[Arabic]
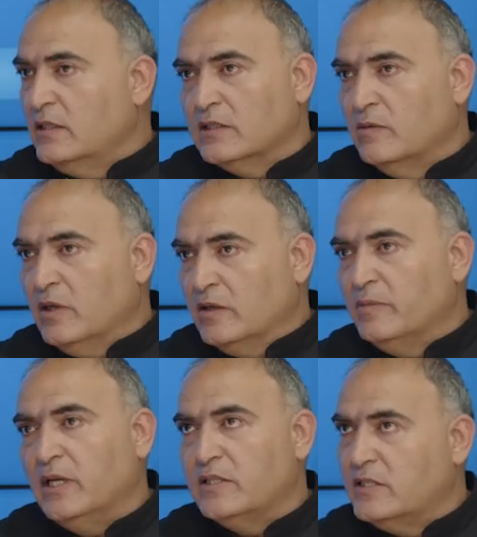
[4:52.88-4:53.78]
طبعا
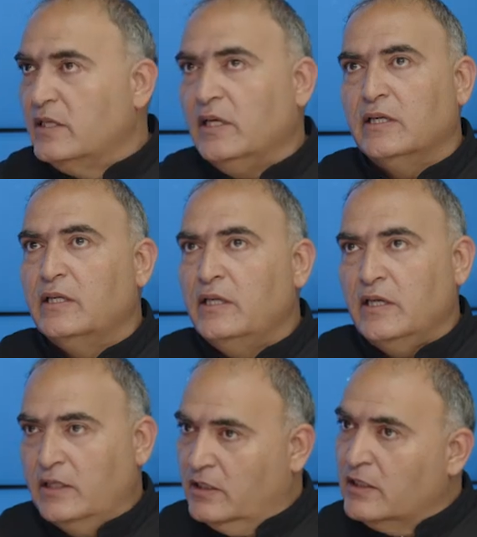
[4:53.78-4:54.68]
بلد سياحي
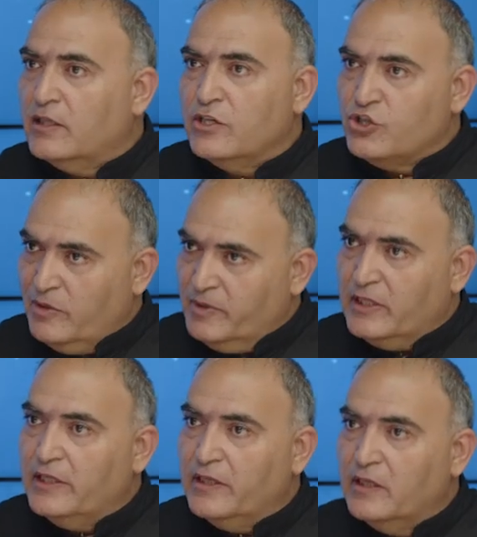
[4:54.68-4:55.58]
اللي ايضا جميل
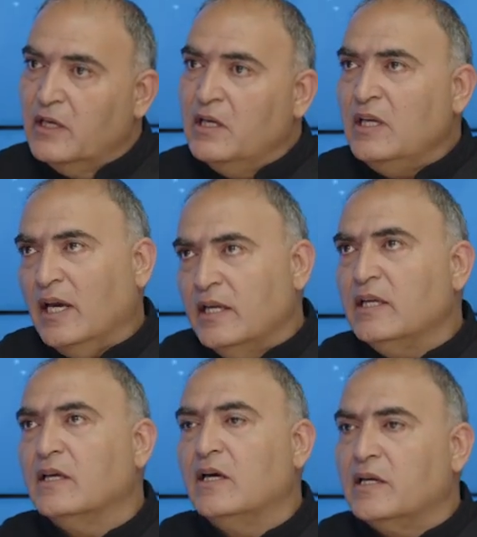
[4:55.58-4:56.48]
زي ايلات آه.
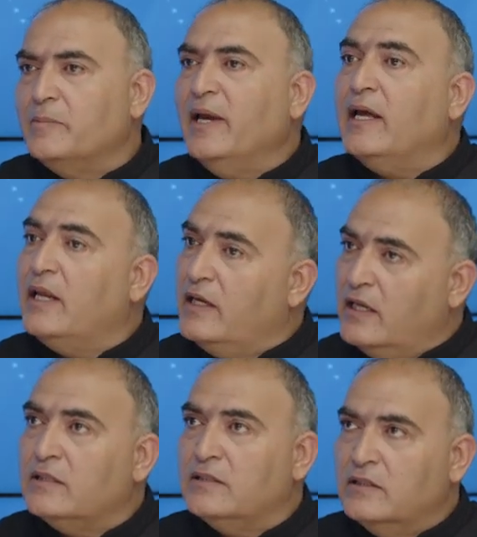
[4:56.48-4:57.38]
يعني قريبه على
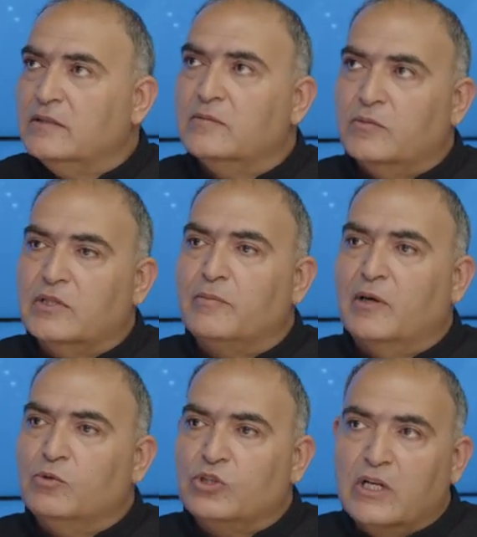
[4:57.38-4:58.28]
ايلات
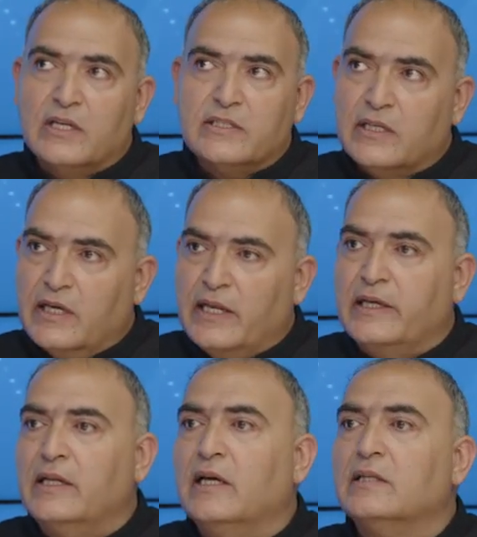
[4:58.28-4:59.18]
طبعا متلاصقه لإيلات قريبه